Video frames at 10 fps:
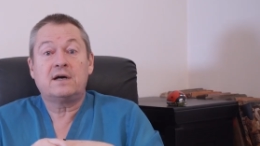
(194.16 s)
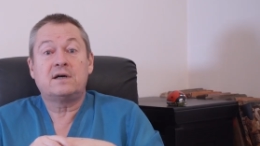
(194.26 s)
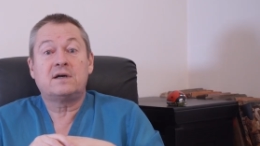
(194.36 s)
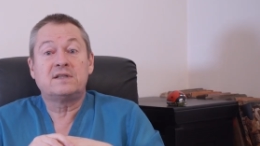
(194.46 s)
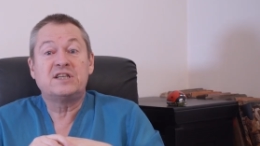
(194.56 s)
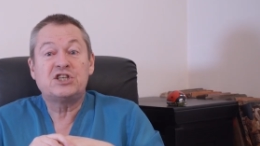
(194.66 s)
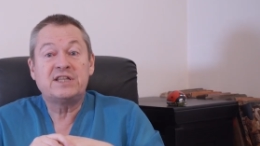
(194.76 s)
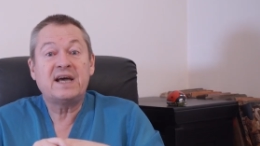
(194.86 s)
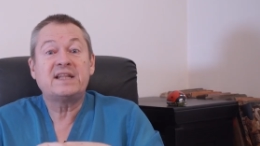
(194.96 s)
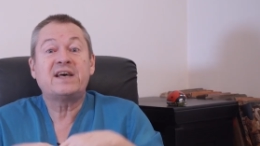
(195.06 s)
э,
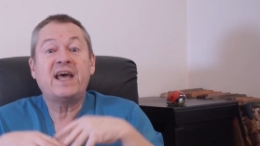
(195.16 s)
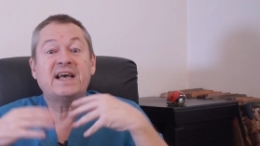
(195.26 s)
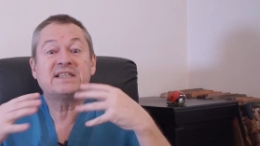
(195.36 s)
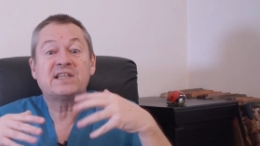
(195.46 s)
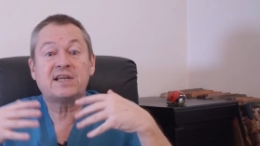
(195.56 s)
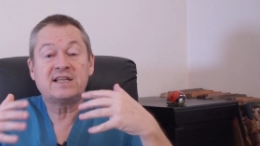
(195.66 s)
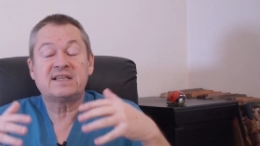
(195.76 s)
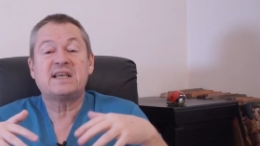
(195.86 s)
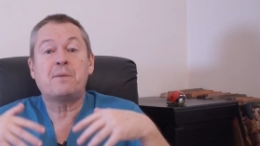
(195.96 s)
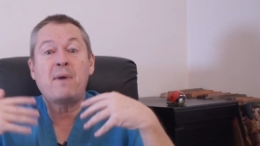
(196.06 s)
начинает
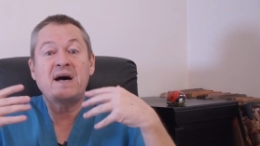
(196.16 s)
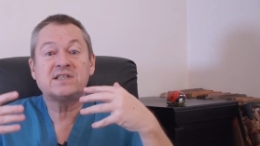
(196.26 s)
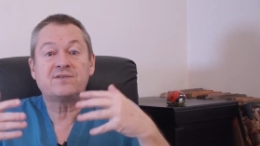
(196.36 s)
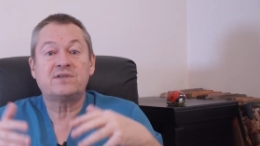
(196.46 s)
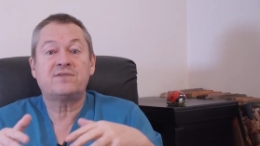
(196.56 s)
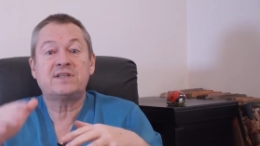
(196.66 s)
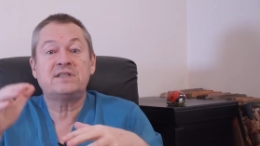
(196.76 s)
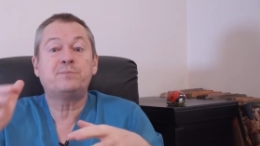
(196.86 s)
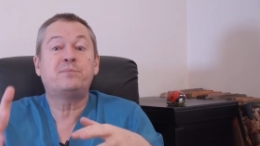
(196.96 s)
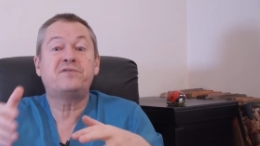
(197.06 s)
экстренно замазывать вот
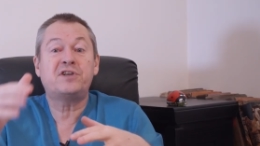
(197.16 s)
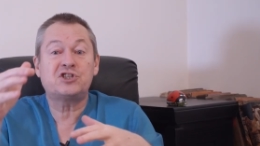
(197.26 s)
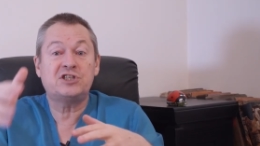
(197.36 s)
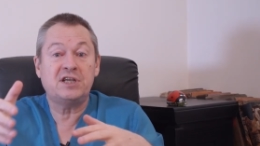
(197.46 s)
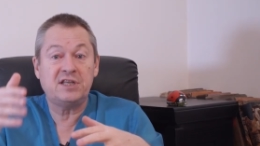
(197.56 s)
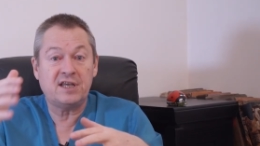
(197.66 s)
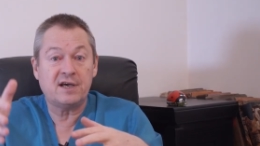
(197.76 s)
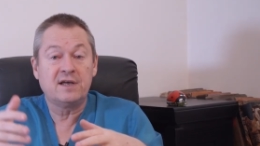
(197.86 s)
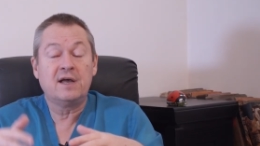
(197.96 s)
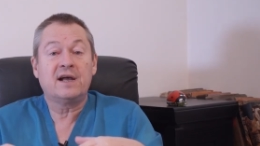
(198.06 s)
эти
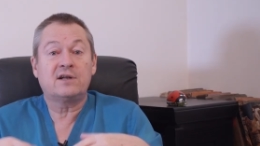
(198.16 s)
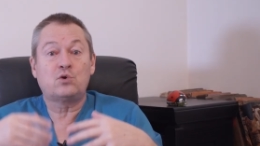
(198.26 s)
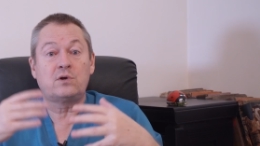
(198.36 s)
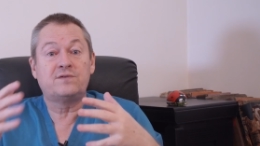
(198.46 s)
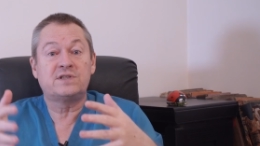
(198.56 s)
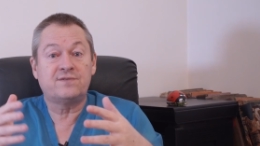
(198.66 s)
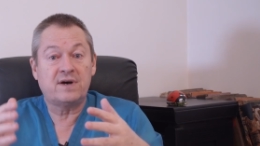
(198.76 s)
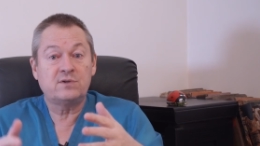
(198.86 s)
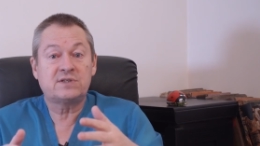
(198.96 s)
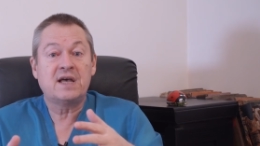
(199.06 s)
повреждения, которые
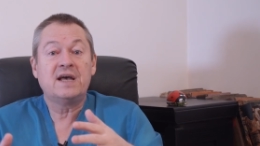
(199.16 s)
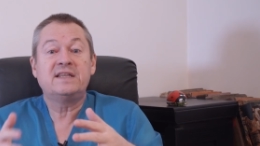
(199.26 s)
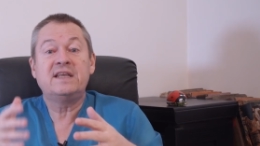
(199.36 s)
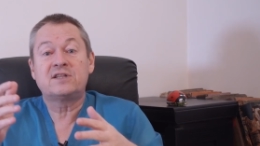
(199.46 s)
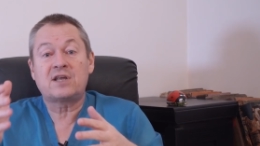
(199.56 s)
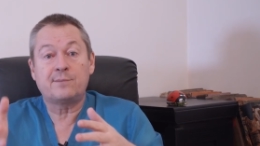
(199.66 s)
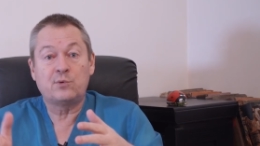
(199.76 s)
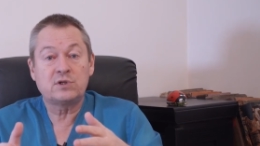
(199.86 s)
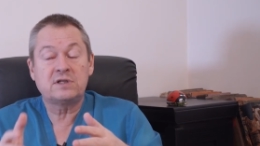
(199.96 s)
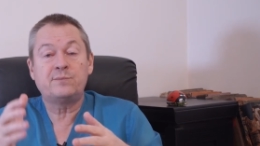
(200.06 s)
вызываются
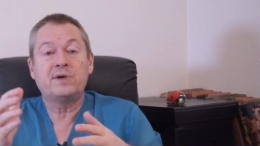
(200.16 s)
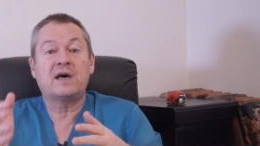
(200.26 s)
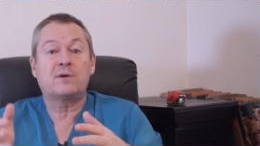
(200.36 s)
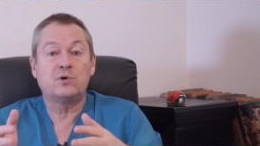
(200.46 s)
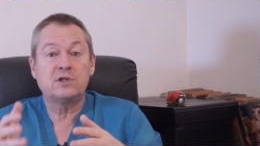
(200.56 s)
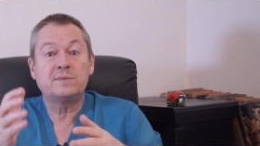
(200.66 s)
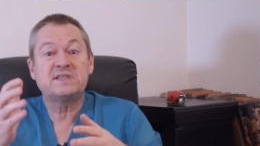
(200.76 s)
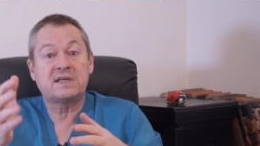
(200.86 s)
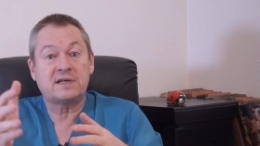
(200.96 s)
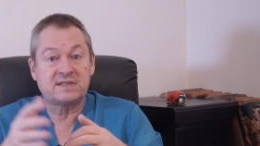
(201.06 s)
неотработанными гормонами
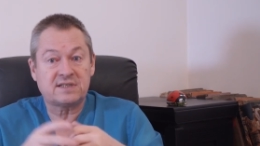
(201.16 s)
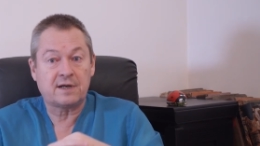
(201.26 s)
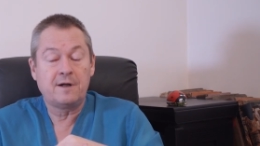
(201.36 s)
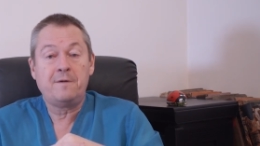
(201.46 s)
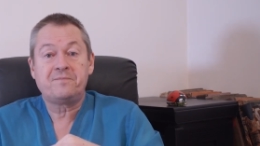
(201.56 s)
стресса.